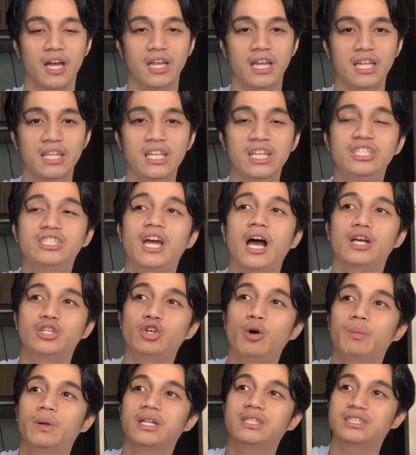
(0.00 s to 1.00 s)
And hindi siya
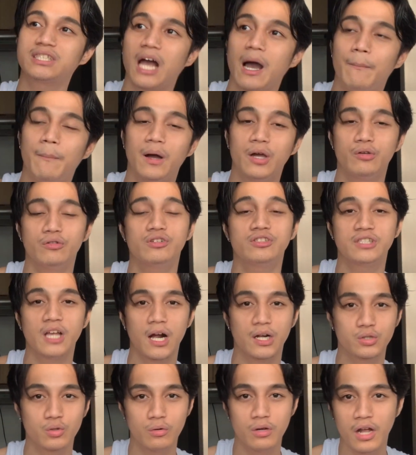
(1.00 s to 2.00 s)
sobrang tapang. Yung
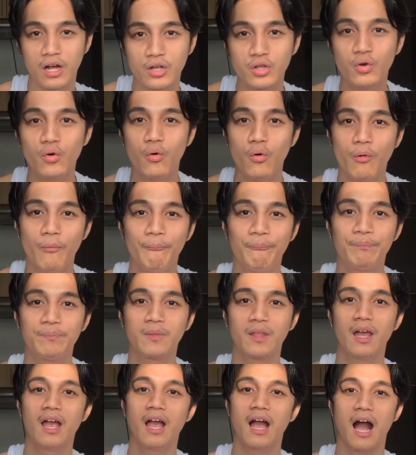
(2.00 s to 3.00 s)
sakto lang yung
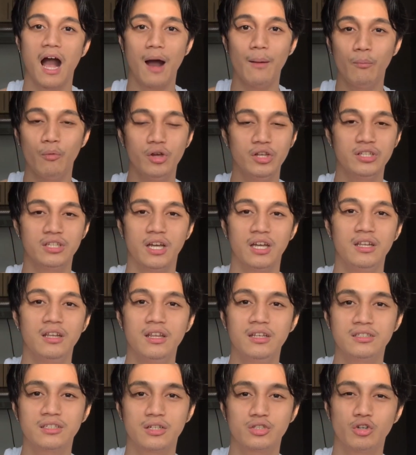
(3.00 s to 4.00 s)
amoy niya,
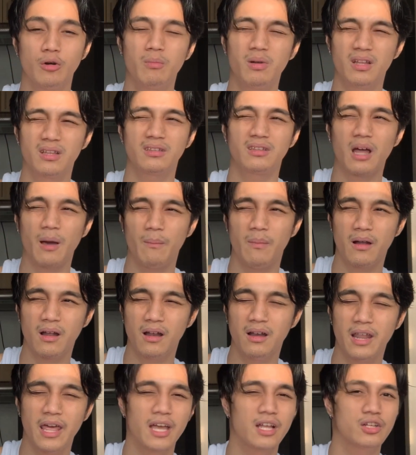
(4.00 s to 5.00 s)
hindi siya sobrang tapang
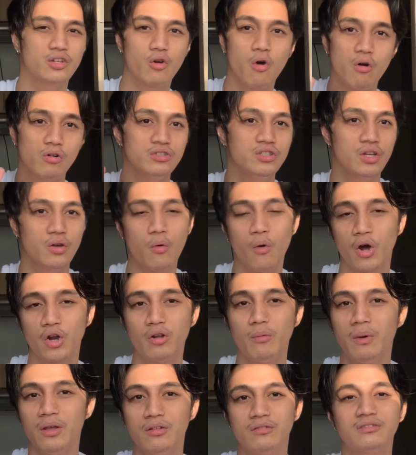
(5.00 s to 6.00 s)
like koji kung
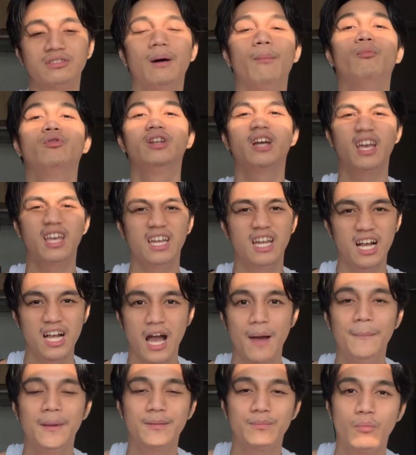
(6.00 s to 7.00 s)
ano man yung sabon na
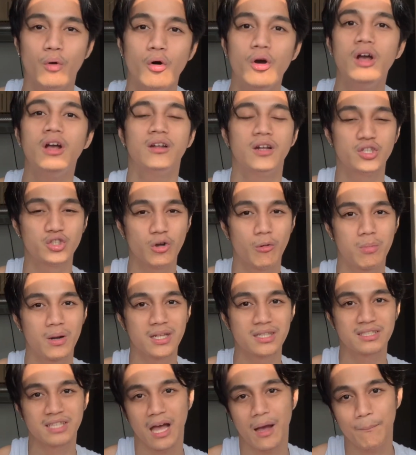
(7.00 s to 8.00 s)
ginagamit mo na
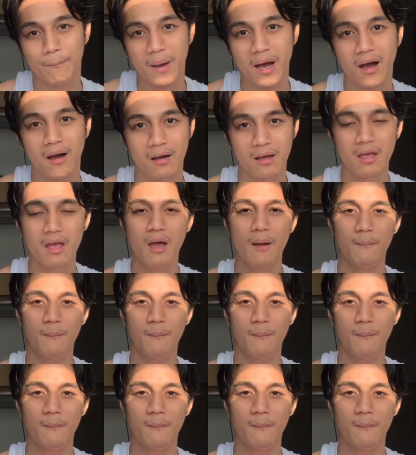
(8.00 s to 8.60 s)
sobrang tapang.